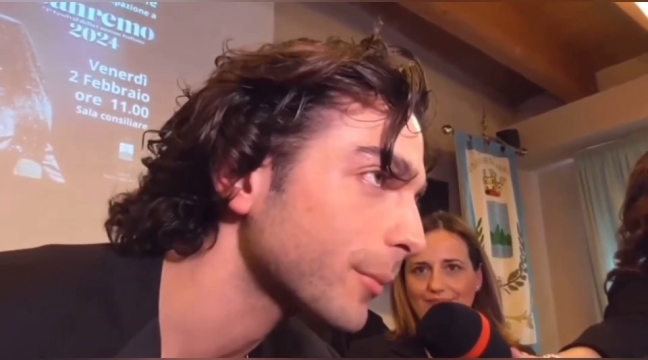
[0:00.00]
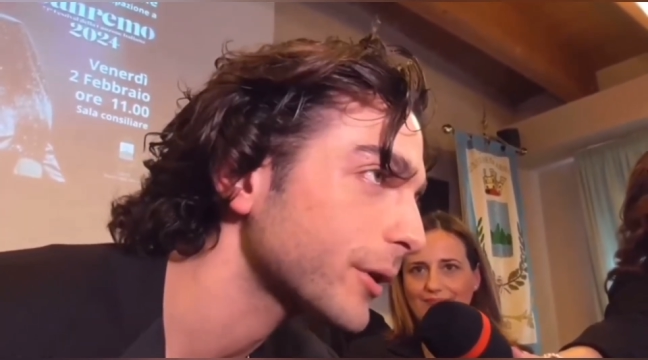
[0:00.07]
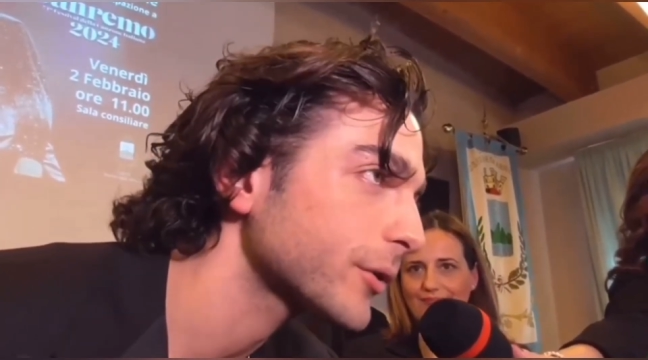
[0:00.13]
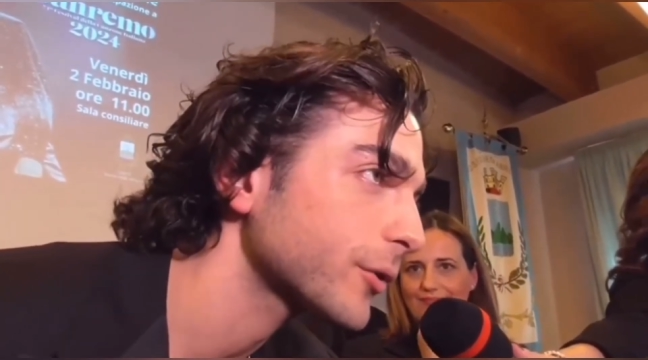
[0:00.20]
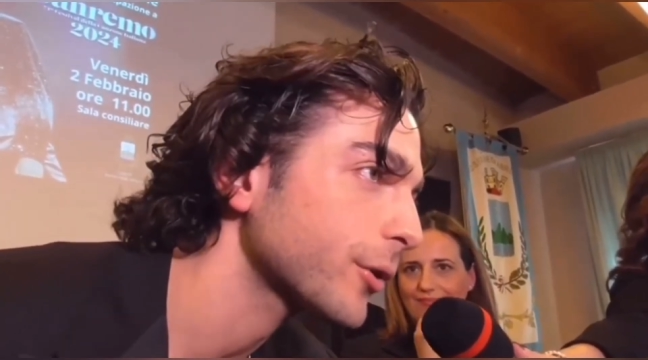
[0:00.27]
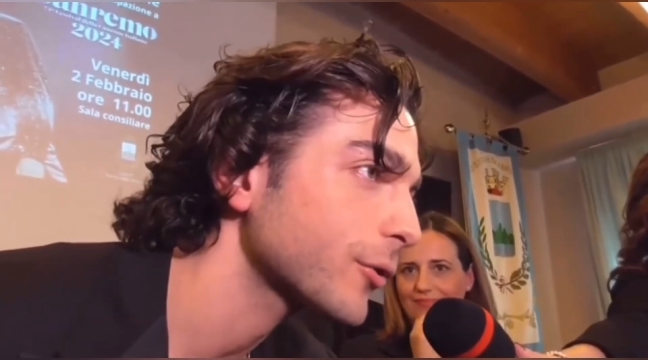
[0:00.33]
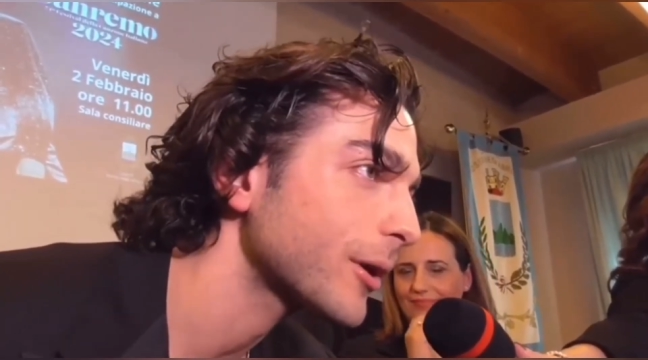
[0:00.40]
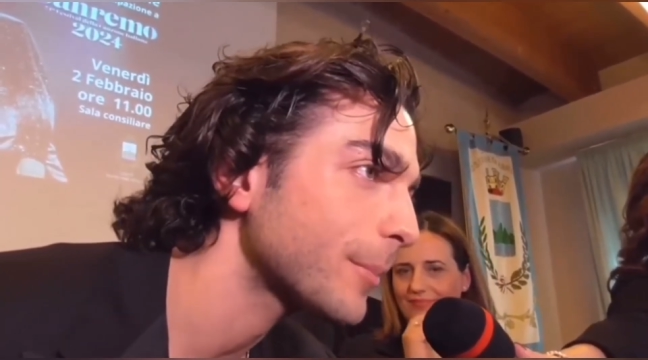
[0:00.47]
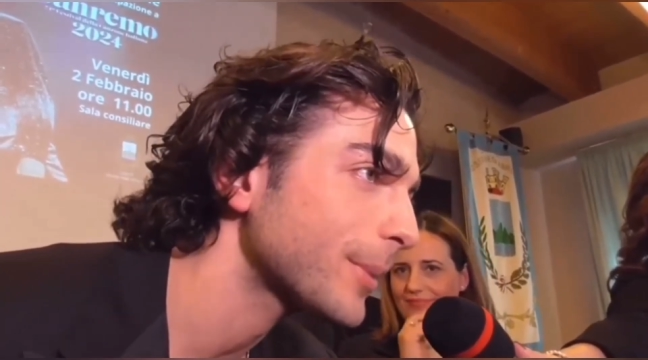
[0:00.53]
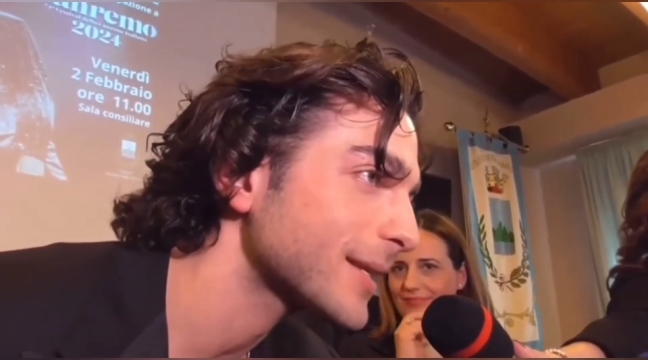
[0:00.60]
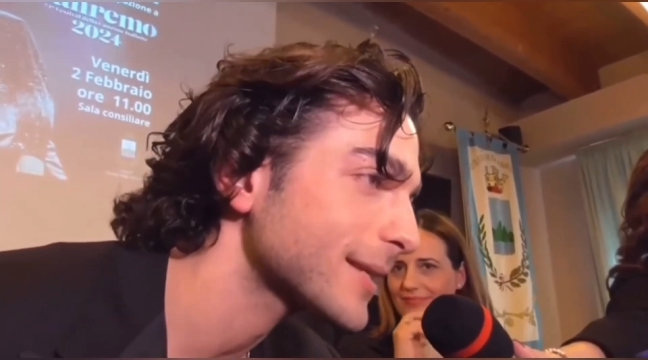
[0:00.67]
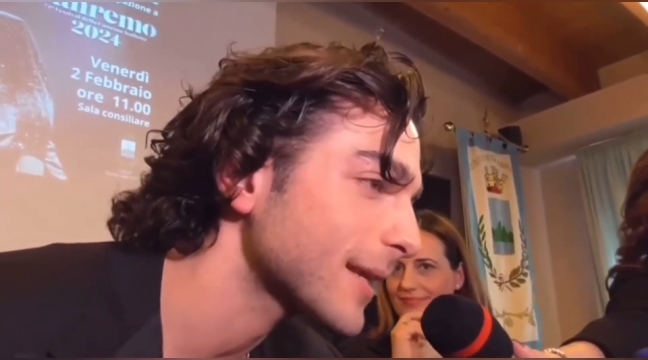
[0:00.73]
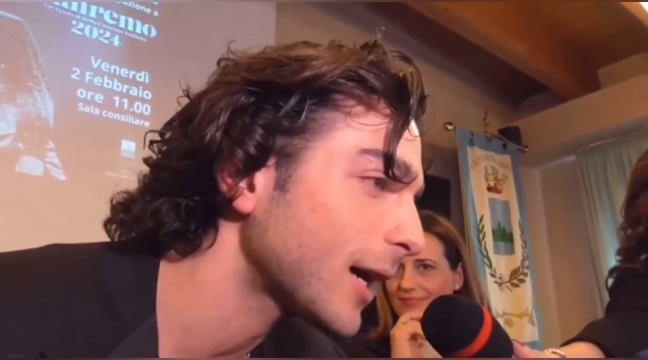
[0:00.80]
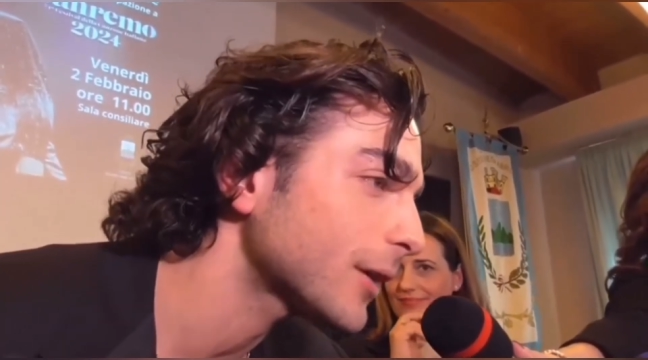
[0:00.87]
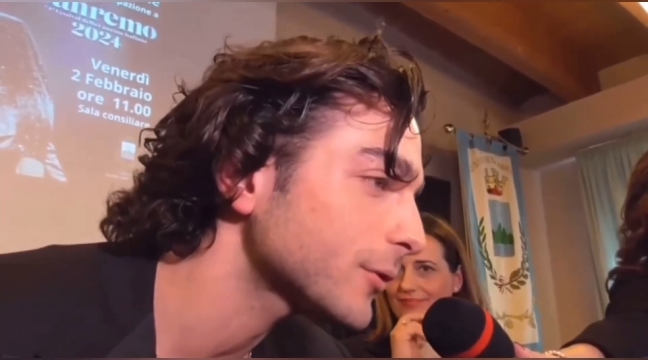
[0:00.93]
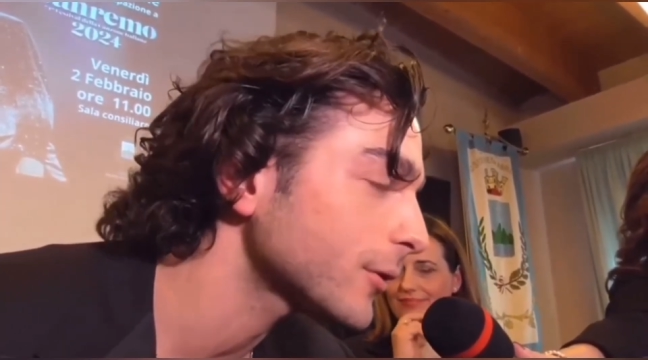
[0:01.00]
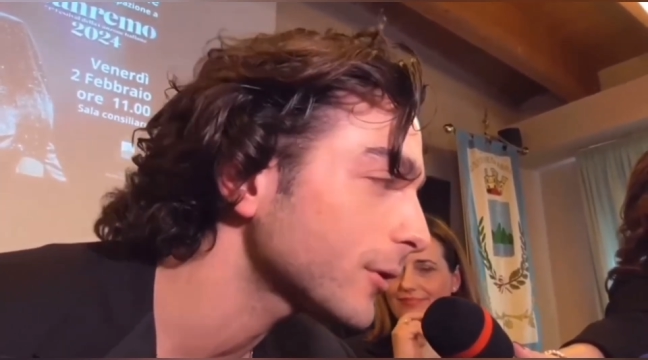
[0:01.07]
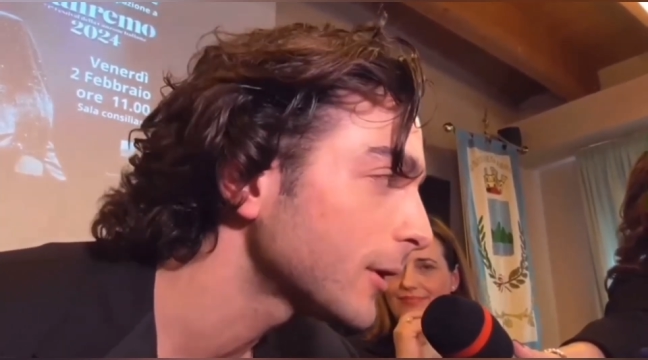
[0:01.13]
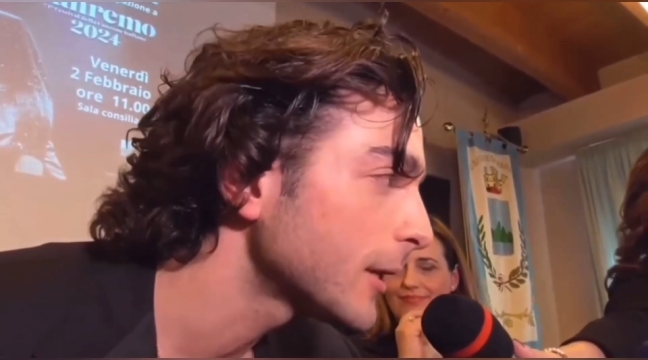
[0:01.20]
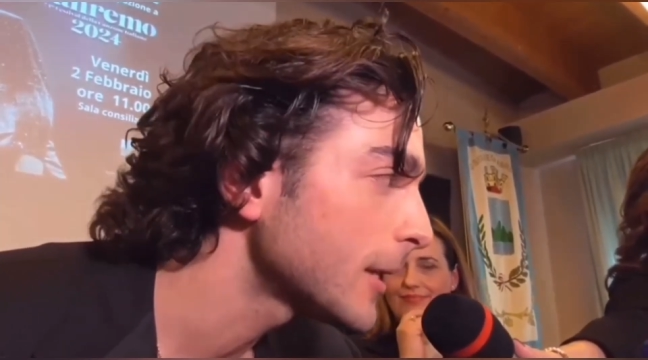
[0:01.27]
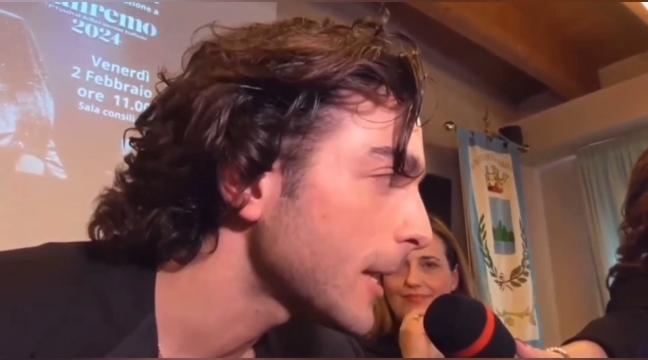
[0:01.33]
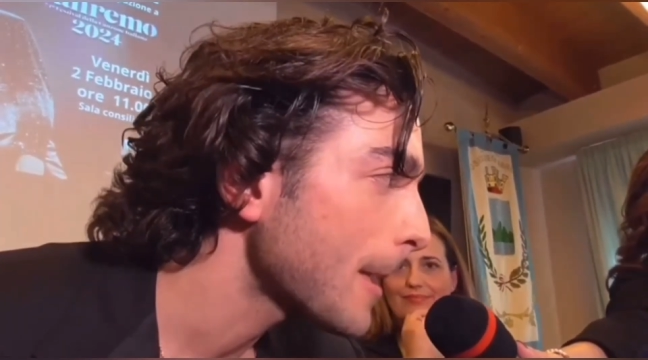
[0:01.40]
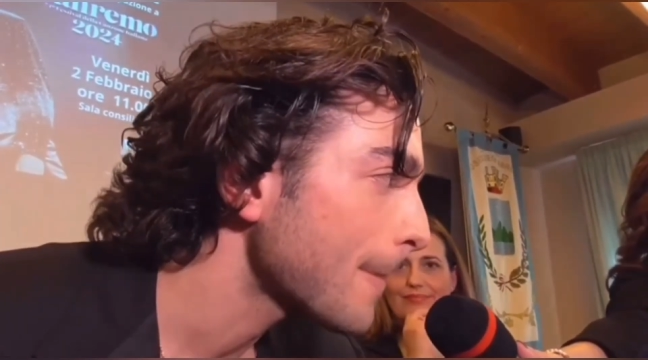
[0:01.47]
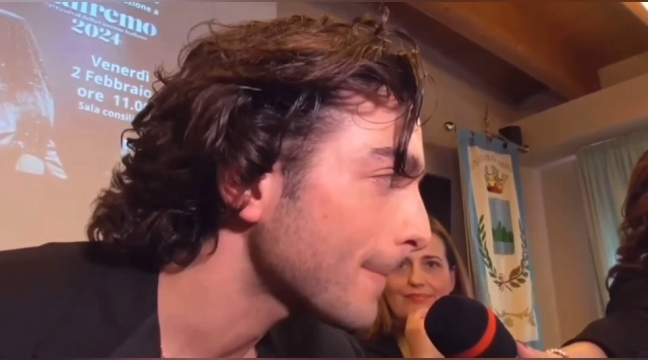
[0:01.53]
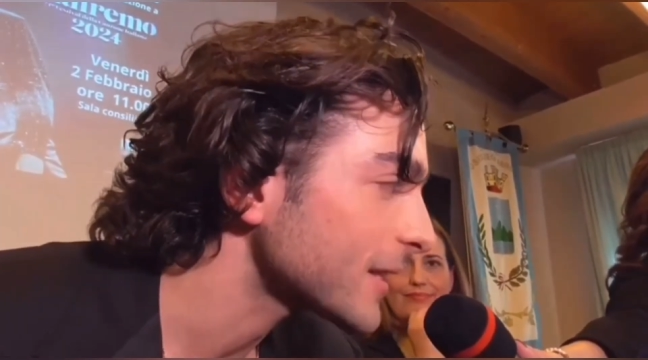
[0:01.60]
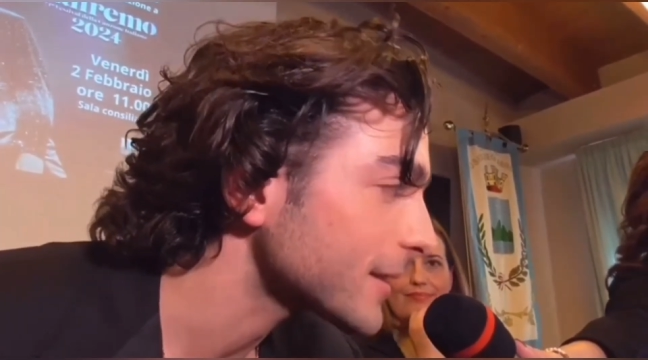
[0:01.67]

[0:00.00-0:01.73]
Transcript: repertorio del passato